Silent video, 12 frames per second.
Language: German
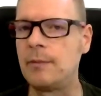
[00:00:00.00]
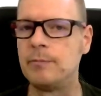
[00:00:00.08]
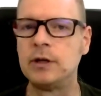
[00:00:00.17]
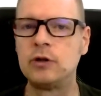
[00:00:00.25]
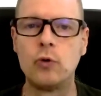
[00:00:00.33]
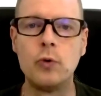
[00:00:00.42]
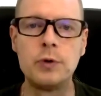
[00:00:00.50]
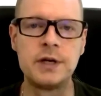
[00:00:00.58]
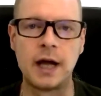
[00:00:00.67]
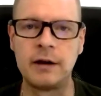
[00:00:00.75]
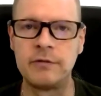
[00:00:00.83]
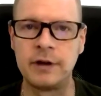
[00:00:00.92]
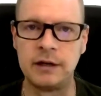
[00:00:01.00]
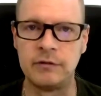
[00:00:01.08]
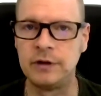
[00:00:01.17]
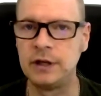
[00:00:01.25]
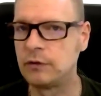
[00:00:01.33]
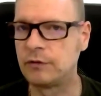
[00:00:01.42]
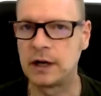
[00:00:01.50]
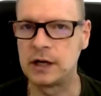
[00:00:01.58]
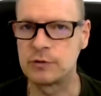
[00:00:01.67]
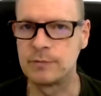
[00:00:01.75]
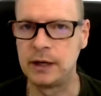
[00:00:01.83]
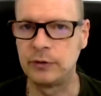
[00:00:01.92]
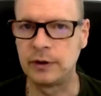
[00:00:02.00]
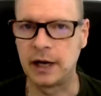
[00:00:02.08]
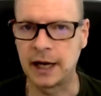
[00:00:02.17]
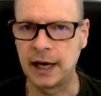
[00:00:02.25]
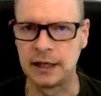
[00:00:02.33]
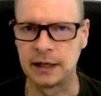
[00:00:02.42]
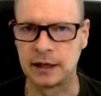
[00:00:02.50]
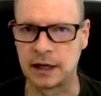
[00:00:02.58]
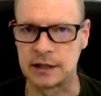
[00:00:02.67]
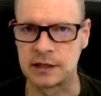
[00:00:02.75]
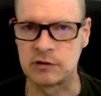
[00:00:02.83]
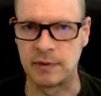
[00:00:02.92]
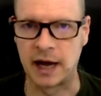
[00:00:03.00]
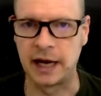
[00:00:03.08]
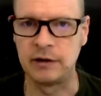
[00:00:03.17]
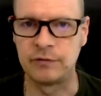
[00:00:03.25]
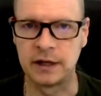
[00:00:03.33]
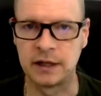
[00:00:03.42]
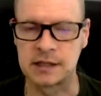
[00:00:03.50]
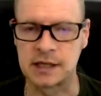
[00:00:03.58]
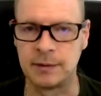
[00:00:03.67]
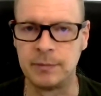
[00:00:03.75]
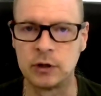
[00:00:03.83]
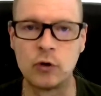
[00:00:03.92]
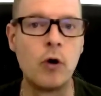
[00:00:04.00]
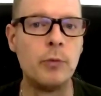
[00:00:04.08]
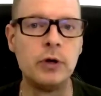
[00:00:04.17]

Methoden anwenden, wie du Falschmeldungen erkennen kannst. Zum einen fängt das an mit